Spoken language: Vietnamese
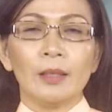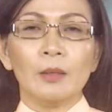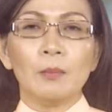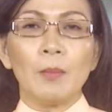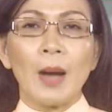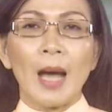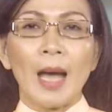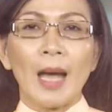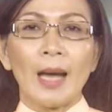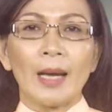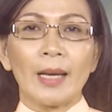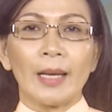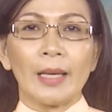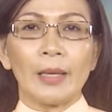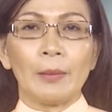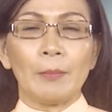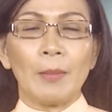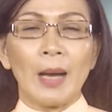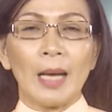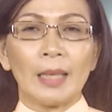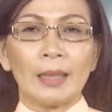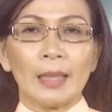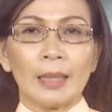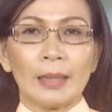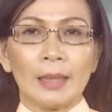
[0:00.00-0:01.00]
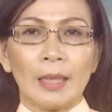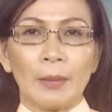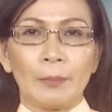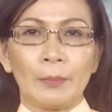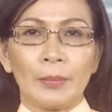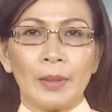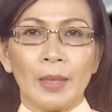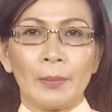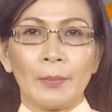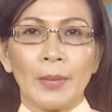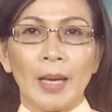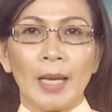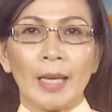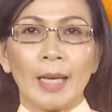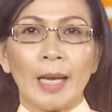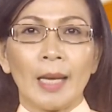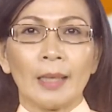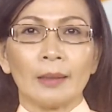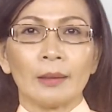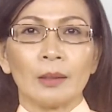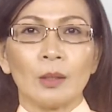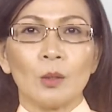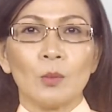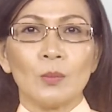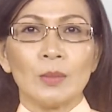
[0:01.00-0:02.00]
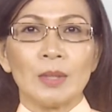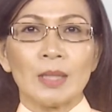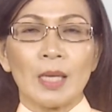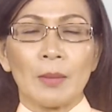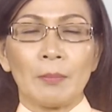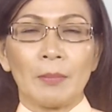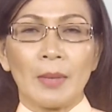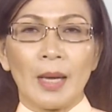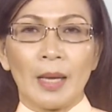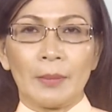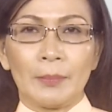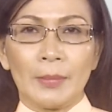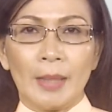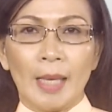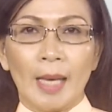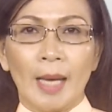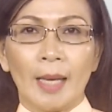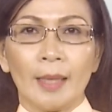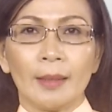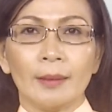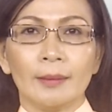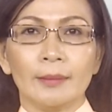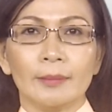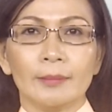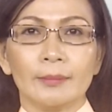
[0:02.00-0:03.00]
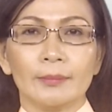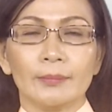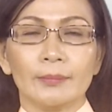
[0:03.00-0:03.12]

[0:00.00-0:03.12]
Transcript: thứ ba ngày 3 tháng 5 năm 2022.